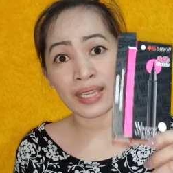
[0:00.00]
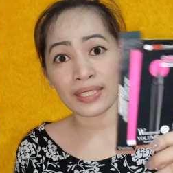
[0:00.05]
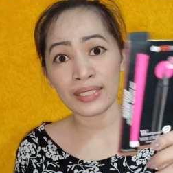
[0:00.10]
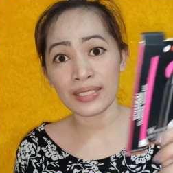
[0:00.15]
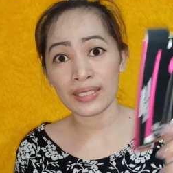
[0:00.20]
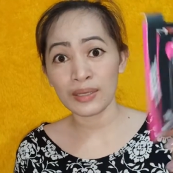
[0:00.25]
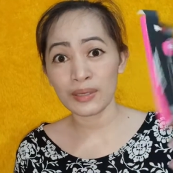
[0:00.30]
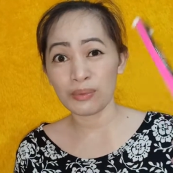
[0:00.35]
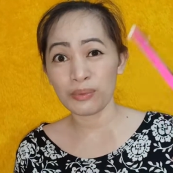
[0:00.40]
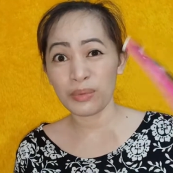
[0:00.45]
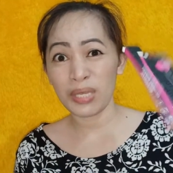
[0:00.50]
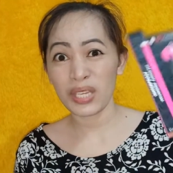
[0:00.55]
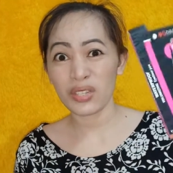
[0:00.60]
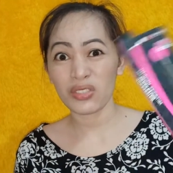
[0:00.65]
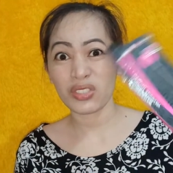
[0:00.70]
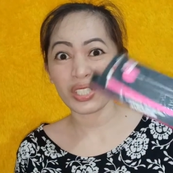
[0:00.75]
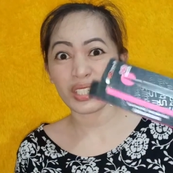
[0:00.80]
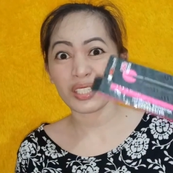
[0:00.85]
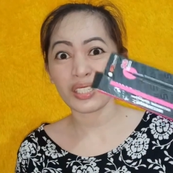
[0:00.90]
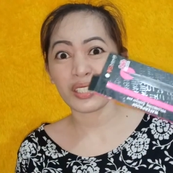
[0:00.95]
Din meron
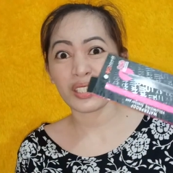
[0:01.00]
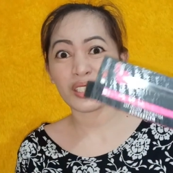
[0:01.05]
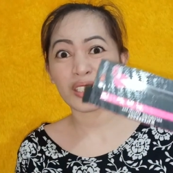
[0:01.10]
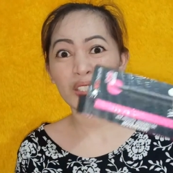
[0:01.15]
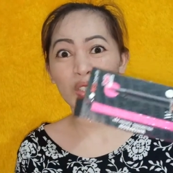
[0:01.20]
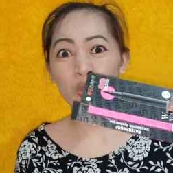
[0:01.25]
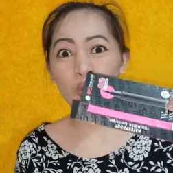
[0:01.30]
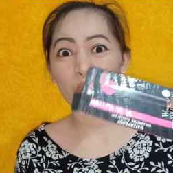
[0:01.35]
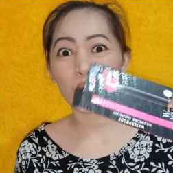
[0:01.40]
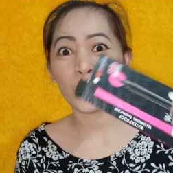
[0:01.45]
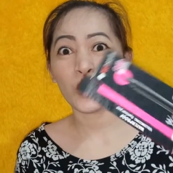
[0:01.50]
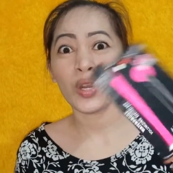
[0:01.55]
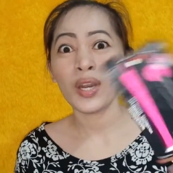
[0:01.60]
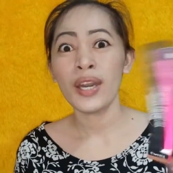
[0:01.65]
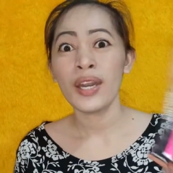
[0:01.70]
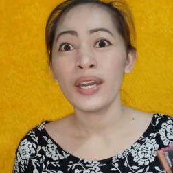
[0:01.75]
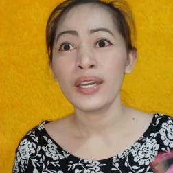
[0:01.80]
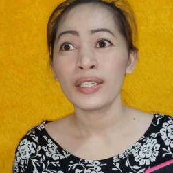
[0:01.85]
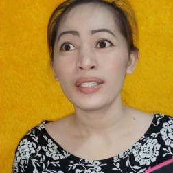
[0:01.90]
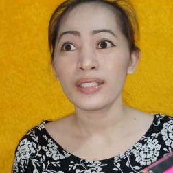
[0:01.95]
ka ng ganitong
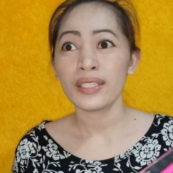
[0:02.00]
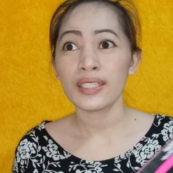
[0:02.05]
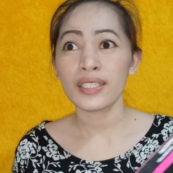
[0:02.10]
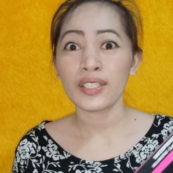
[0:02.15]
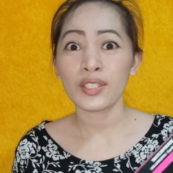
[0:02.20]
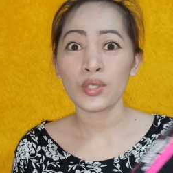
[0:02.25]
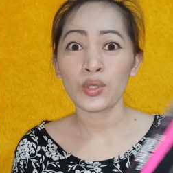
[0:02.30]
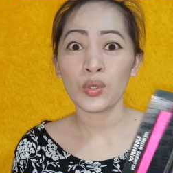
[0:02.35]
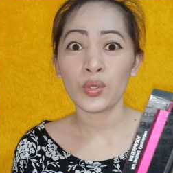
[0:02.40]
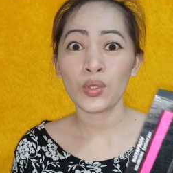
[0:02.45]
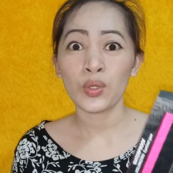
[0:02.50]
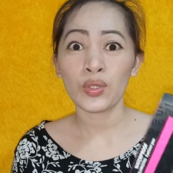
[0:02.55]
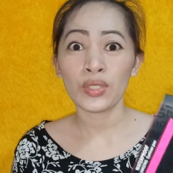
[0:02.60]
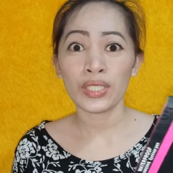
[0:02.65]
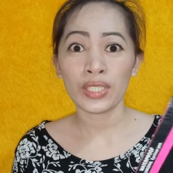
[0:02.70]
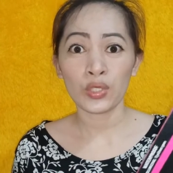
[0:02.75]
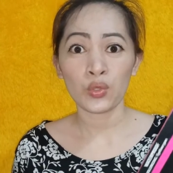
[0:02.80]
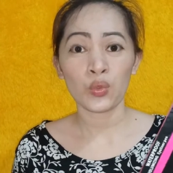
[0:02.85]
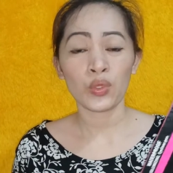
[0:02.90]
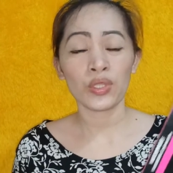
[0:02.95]
ganitong
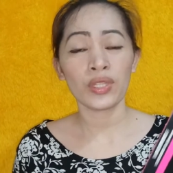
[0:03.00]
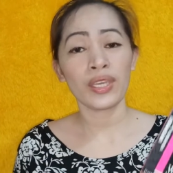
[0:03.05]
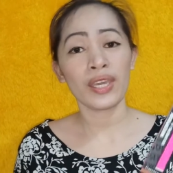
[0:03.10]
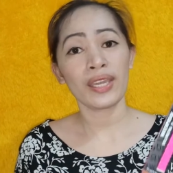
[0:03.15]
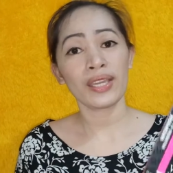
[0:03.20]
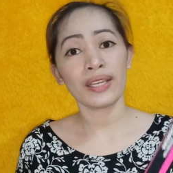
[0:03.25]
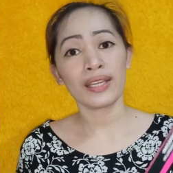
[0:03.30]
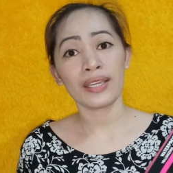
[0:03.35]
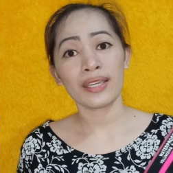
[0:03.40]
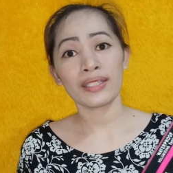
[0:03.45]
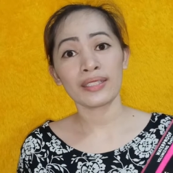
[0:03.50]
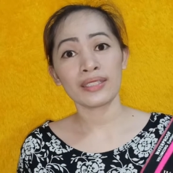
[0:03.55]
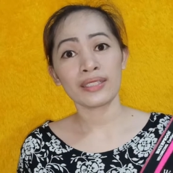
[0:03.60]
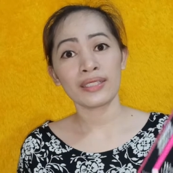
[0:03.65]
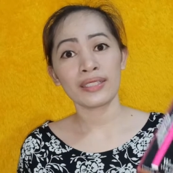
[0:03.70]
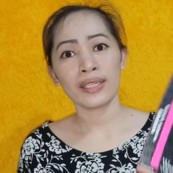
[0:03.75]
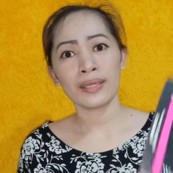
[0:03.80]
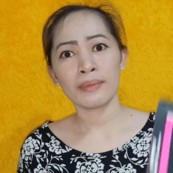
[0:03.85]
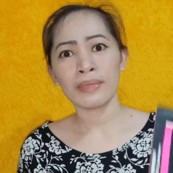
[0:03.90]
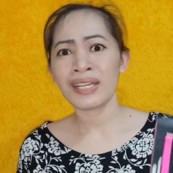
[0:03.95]
liquid eyeliner
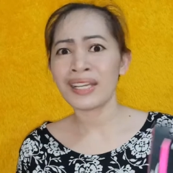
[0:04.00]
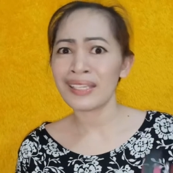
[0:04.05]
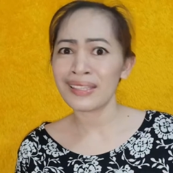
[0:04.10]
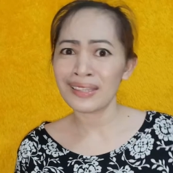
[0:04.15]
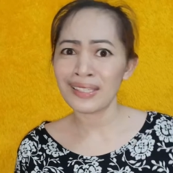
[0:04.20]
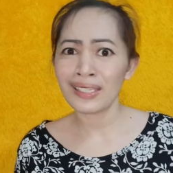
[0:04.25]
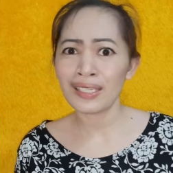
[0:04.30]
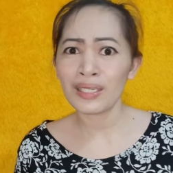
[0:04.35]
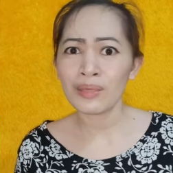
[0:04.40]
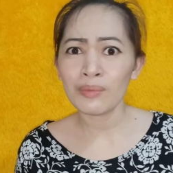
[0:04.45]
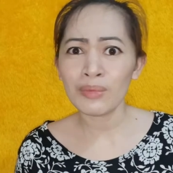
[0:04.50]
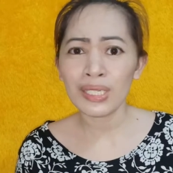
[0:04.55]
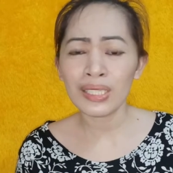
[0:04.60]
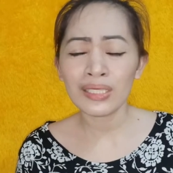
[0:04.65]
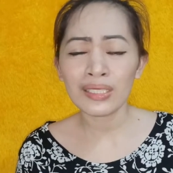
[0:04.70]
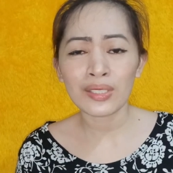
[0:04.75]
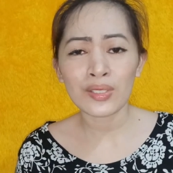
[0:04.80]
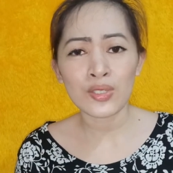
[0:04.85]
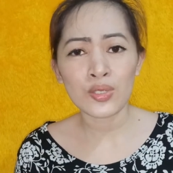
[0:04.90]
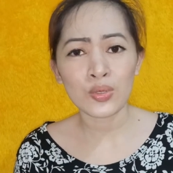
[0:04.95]
na maganda naman
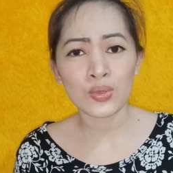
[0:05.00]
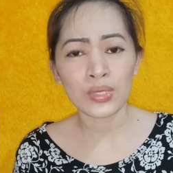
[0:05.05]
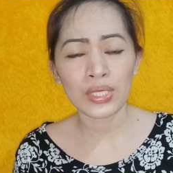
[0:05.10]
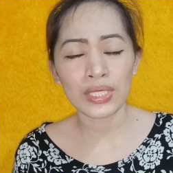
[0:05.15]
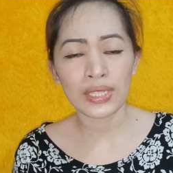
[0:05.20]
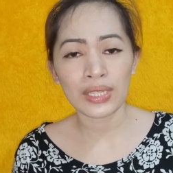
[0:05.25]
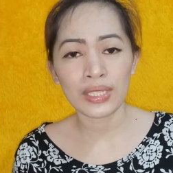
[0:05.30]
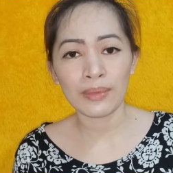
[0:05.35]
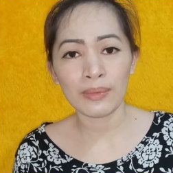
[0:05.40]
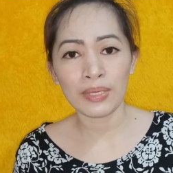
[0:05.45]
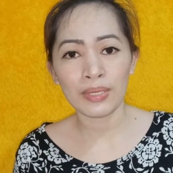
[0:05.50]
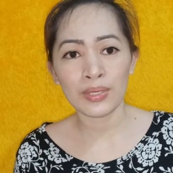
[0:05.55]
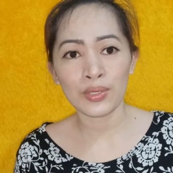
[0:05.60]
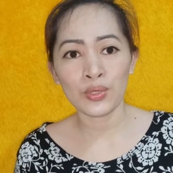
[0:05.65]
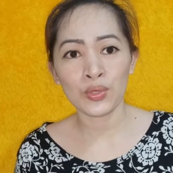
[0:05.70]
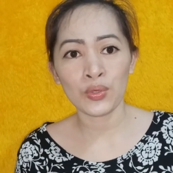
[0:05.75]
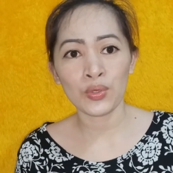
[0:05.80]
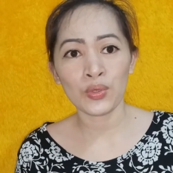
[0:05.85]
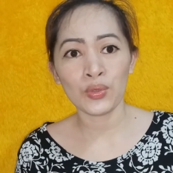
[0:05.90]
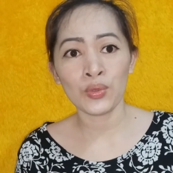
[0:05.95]
and sulit naman
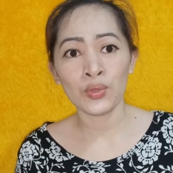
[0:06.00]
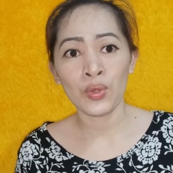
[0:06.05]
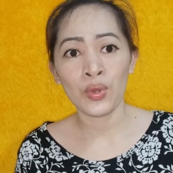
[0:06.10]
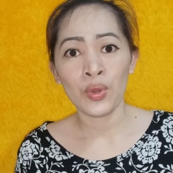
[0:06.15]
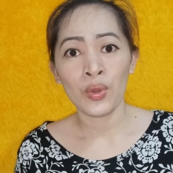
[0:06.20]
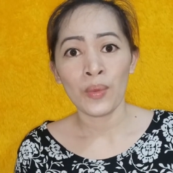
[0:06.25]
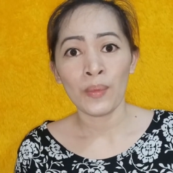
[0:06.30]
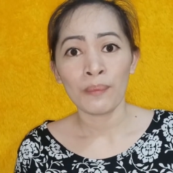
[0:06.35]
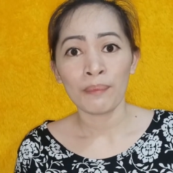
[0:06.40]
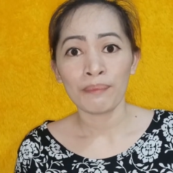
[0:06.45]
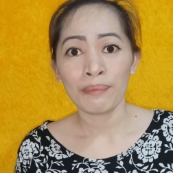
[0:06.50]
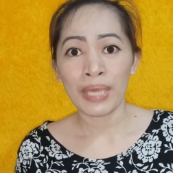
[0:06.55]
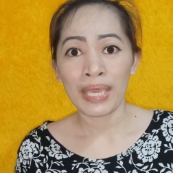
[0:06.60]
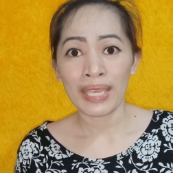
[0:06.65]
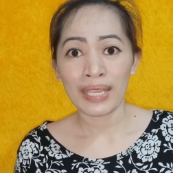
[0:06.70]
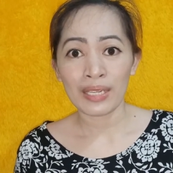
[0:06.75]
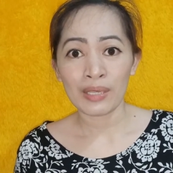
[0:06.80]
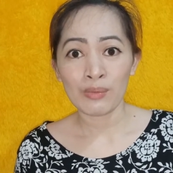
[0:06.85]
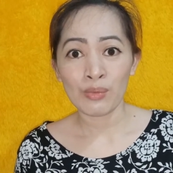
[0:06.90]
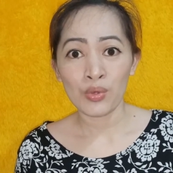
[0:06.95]
yung
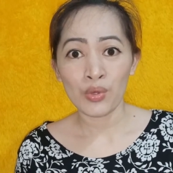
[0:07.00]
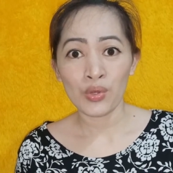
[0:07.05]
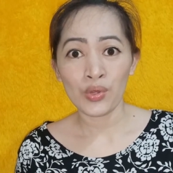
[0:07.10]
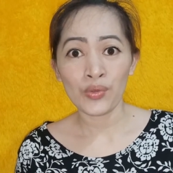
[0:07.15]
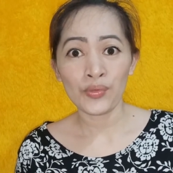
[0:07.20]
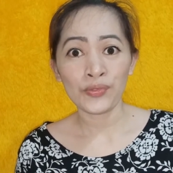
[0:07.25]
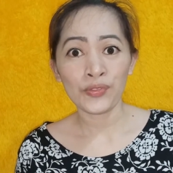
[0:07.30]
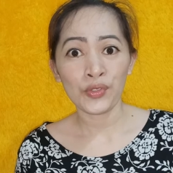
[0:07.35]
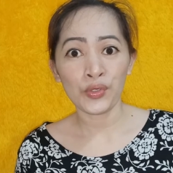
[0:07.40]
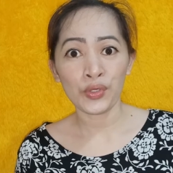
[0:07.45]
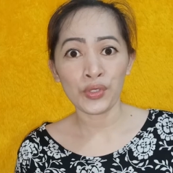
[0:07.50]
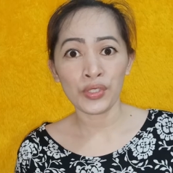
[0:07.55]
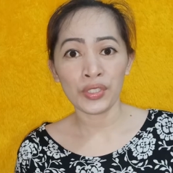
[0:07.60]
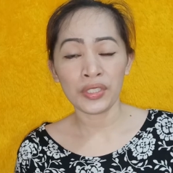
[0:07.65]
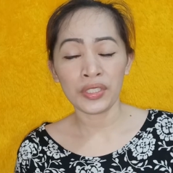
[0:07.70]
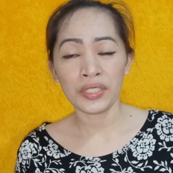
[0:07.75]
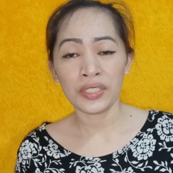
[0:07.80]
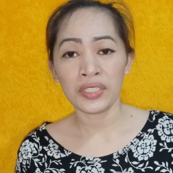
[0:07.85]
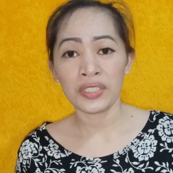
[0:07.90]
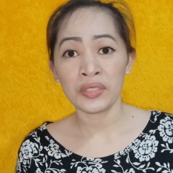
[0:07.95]
pera mo for,
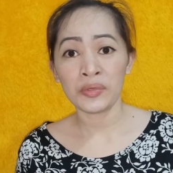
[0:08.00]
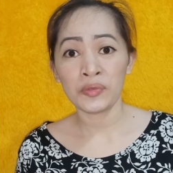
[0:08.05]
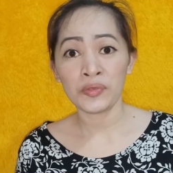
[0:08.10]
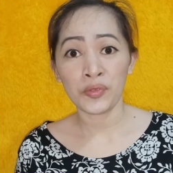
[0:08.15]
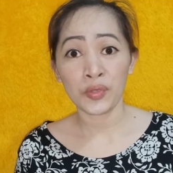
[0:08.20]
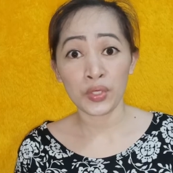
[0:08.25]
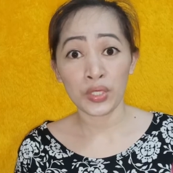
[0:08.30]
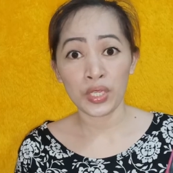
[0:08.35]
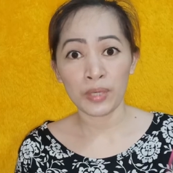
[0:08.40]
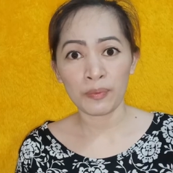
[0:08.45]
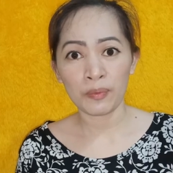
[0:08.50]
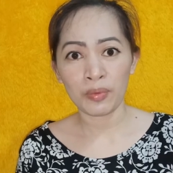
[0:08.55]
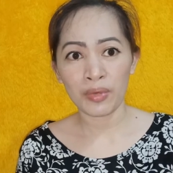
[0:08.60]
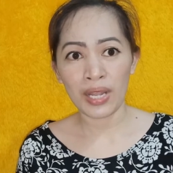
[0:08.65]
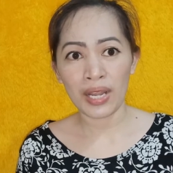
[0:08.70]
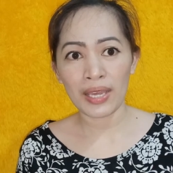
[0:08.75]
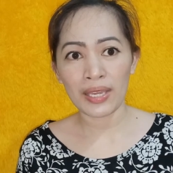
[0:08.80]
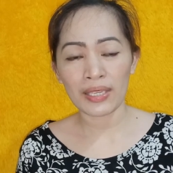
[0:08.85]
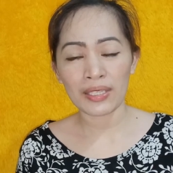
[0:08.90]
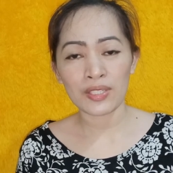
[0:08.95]
for the
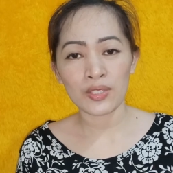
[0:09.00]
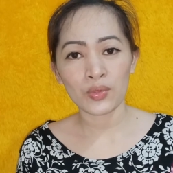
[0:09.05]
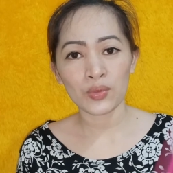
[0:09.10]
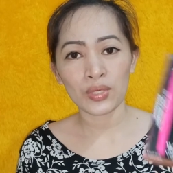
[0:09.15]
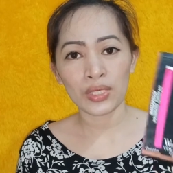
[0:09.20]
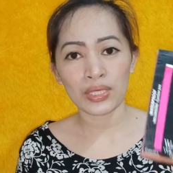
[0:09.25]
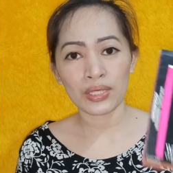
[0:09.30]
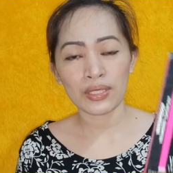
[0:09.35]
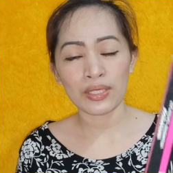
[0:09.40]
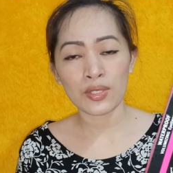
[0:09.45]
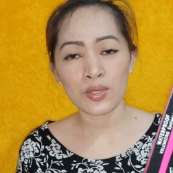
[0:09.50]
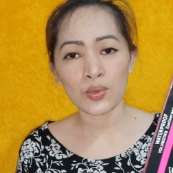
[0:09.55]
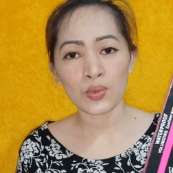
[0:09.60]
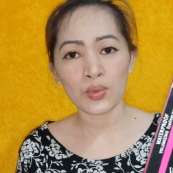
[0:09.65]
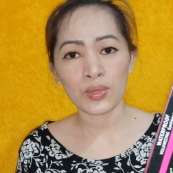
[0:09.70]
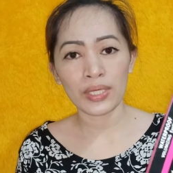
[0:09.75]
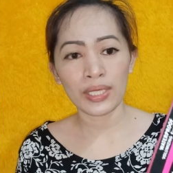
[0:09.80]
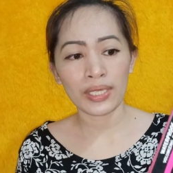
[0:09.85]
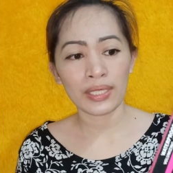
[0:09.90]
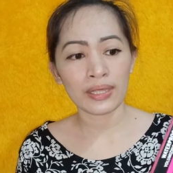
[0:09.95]
price. Sulit na
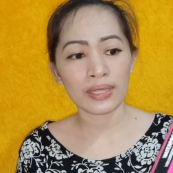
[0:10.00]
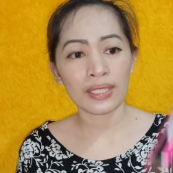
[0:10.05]
sulit.